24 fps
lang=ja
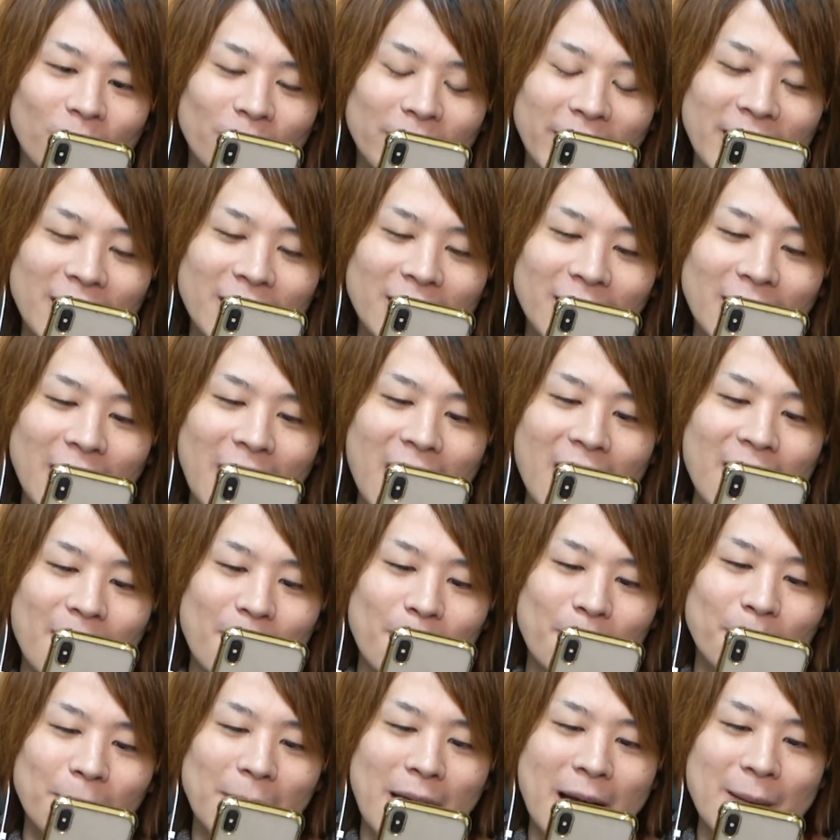結果、
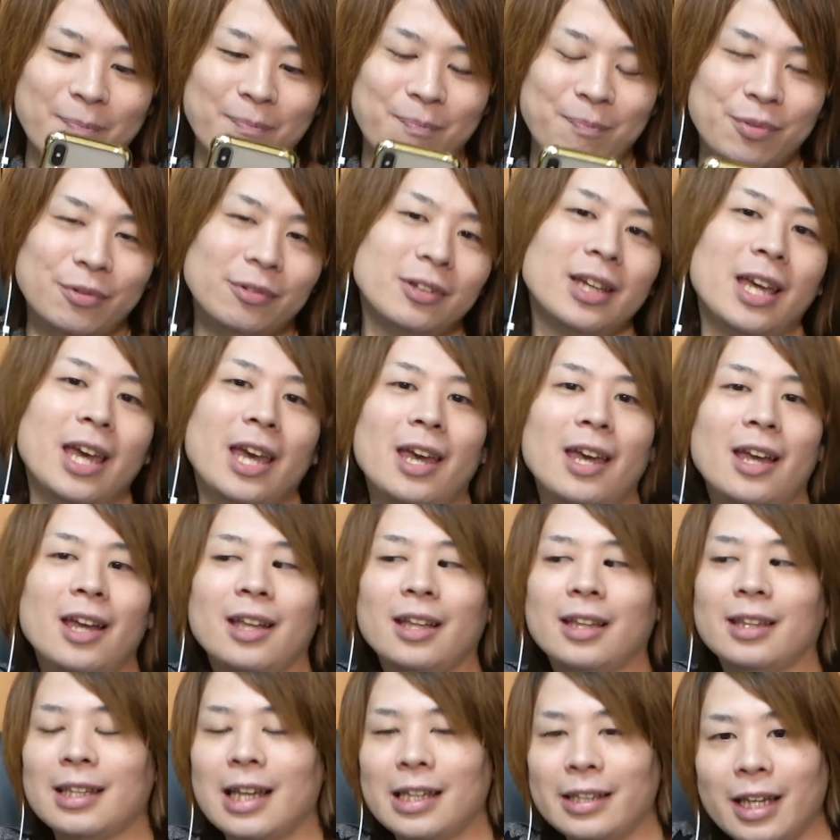マップ系
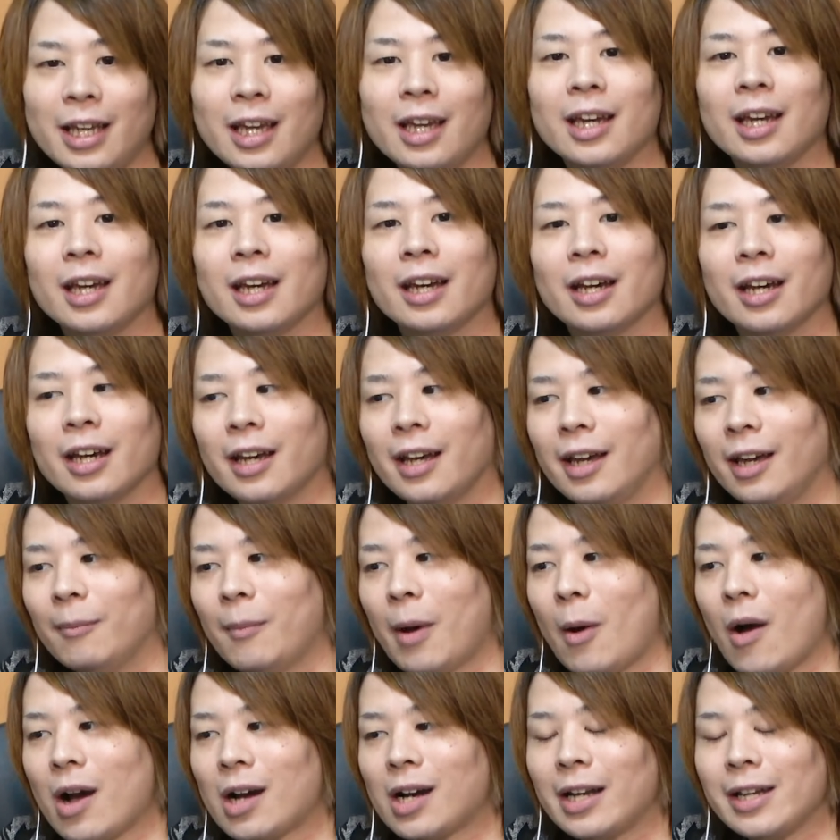だね。えー、
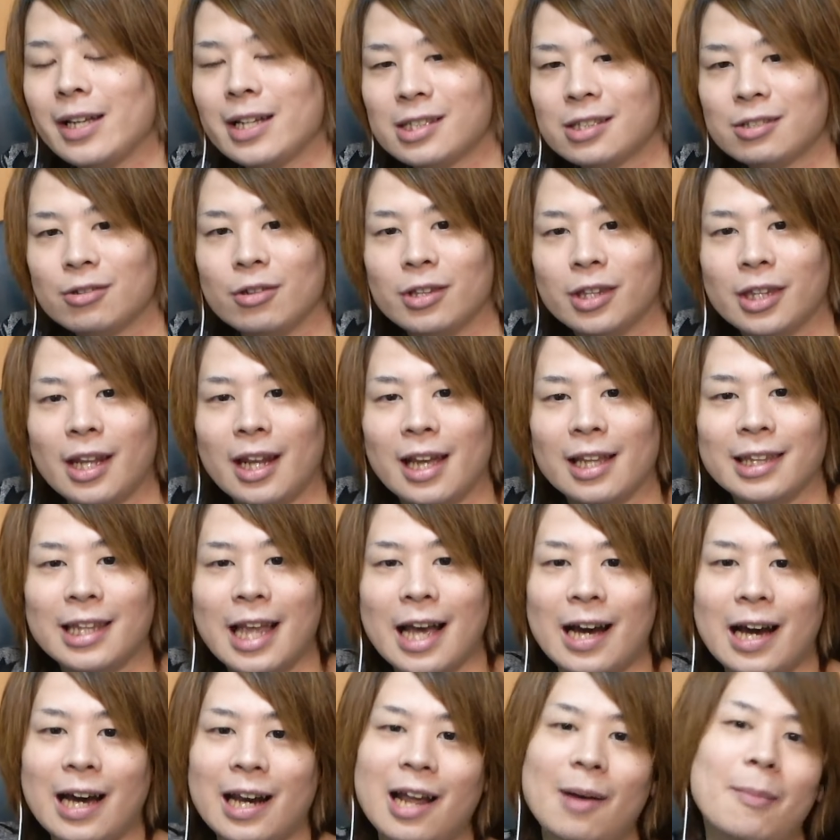まあ、わかりやすく言ったら、
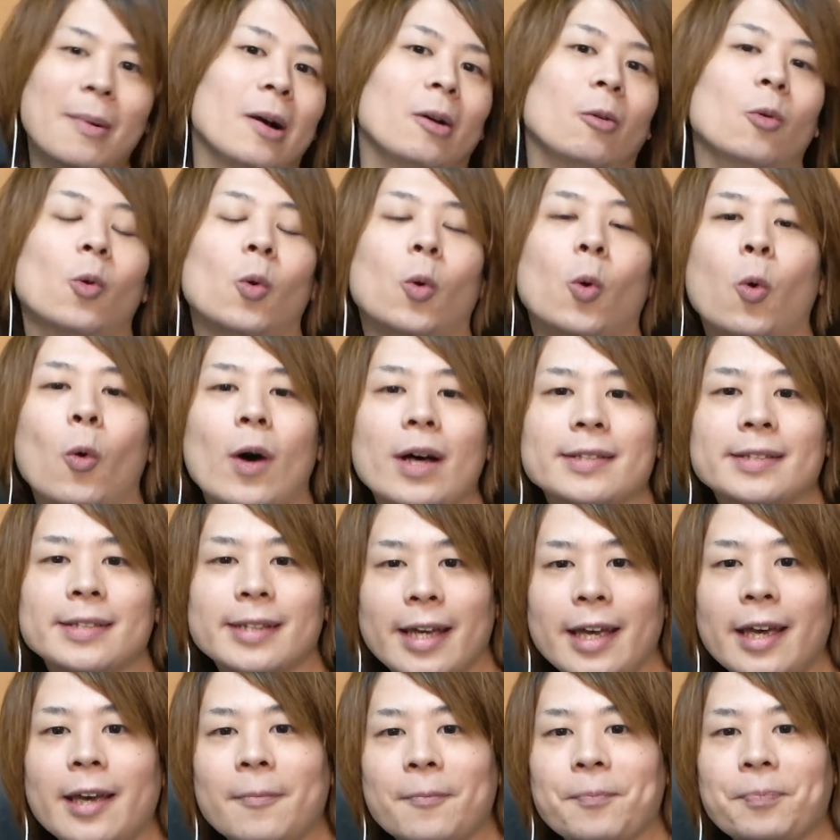宝箱、壊す
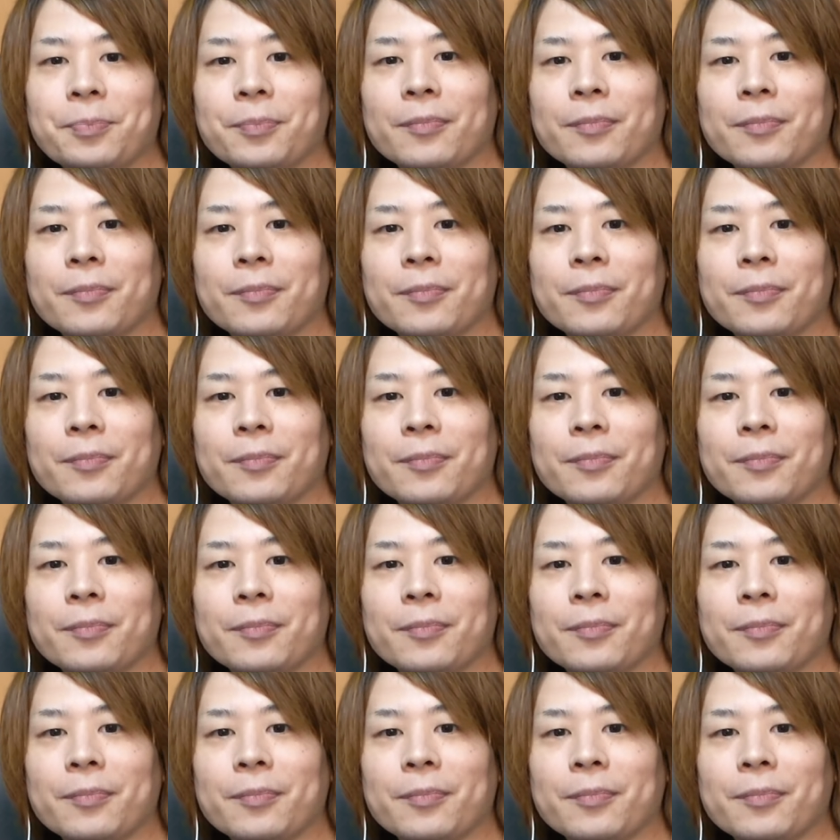系。